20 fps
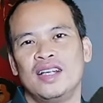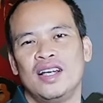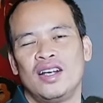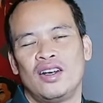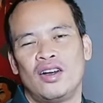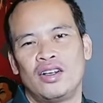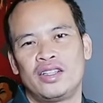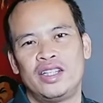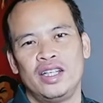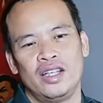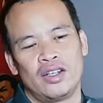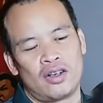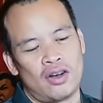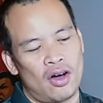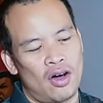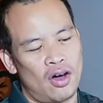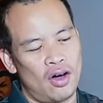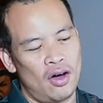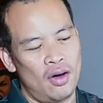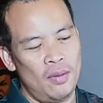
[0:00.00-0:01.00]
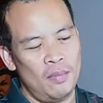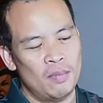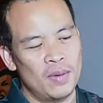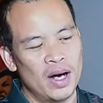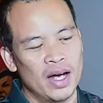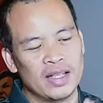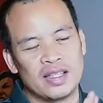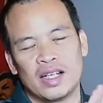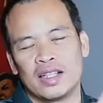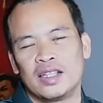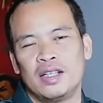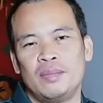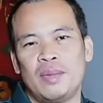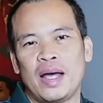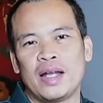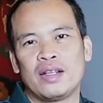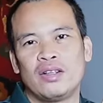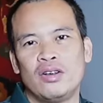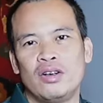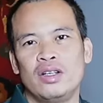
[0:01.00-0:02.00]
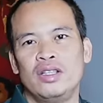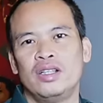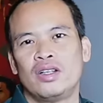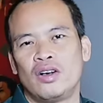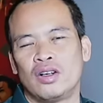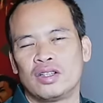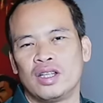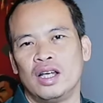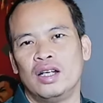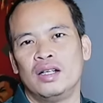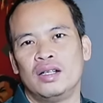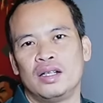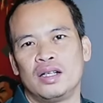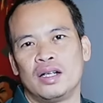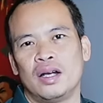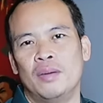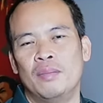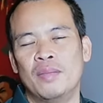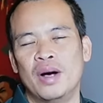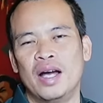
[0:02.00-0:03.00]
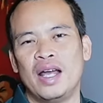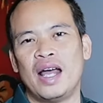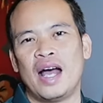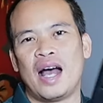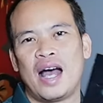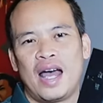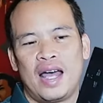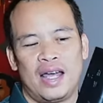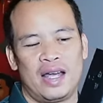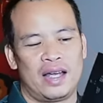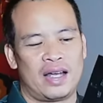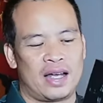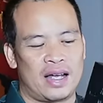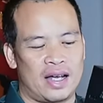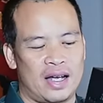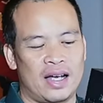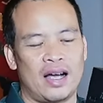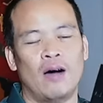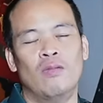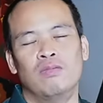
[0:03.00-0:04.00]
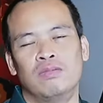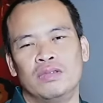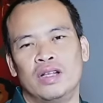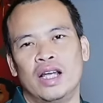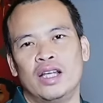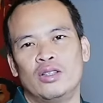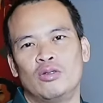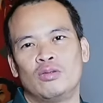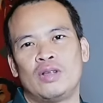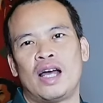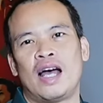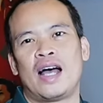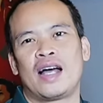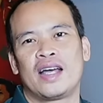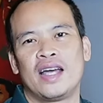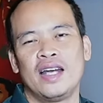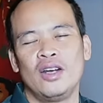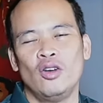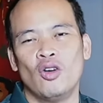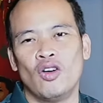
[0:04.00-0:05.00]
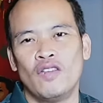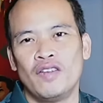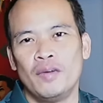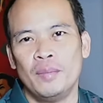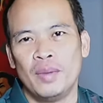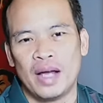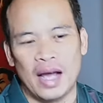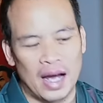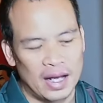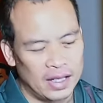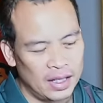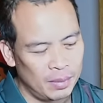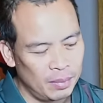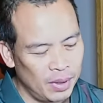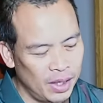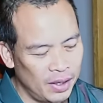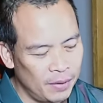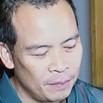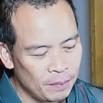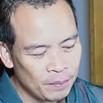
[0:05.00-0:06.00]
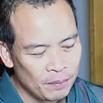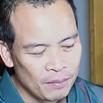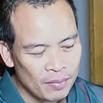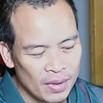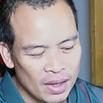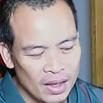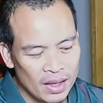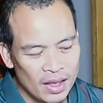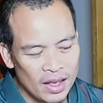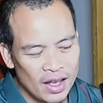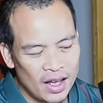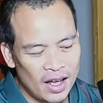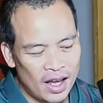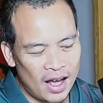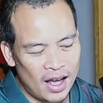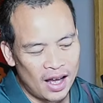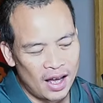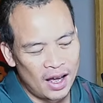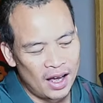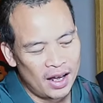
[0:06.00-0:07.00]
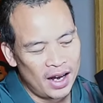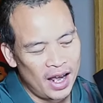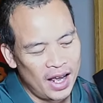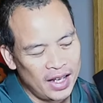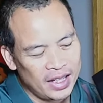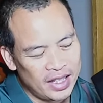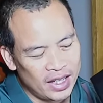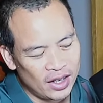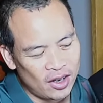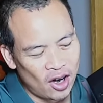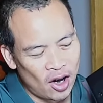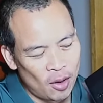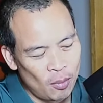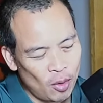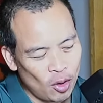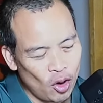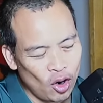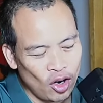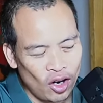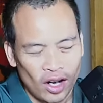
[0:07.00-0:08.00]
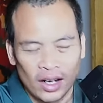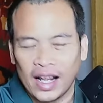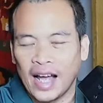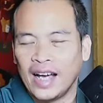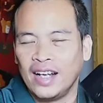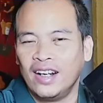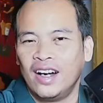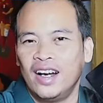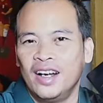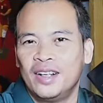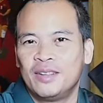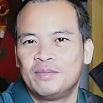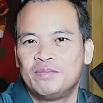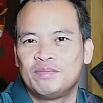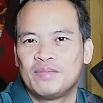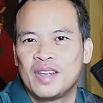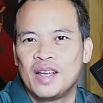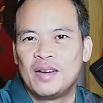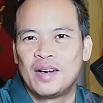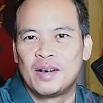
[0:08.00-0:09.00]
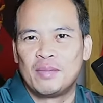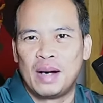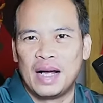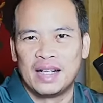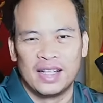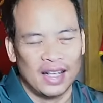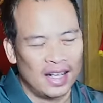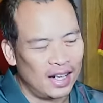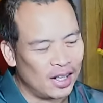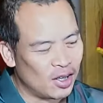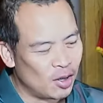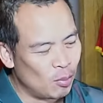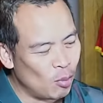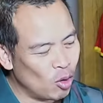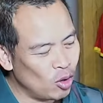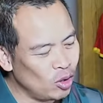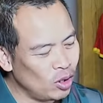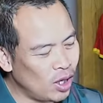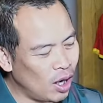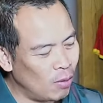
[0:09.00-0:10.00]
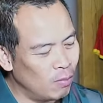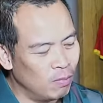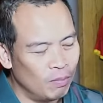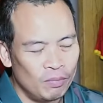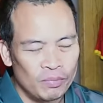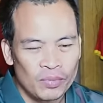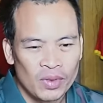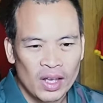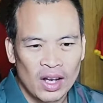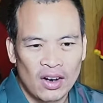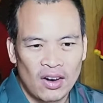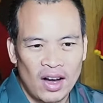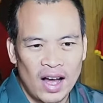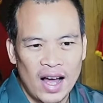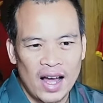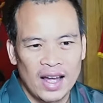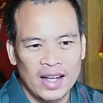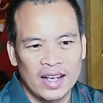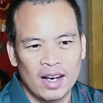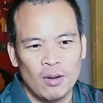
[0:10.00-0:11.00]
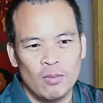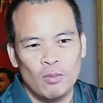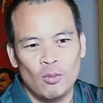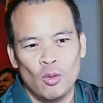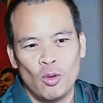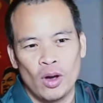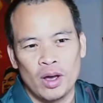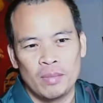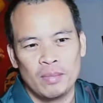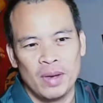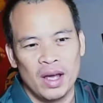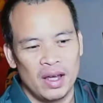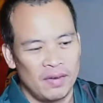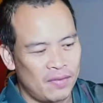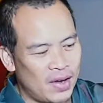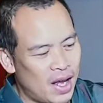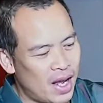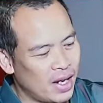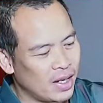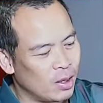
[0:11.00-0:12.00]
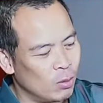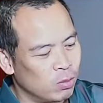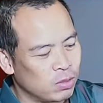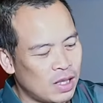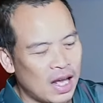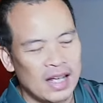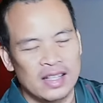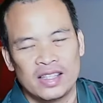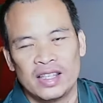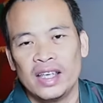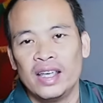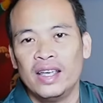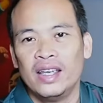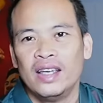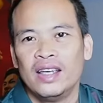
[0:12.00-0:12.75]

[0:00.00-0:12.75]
Nó chỉ có 10cm thôi nhưng có tận 12 cổng để chúng ta kết nối với 12 thiết bị. Ở đây chỉ có một đốt ngón tay thôi, nhưng mà các bạn thấy là có 4 cổng, có 2 cổng USB và 2 cổng Type-C.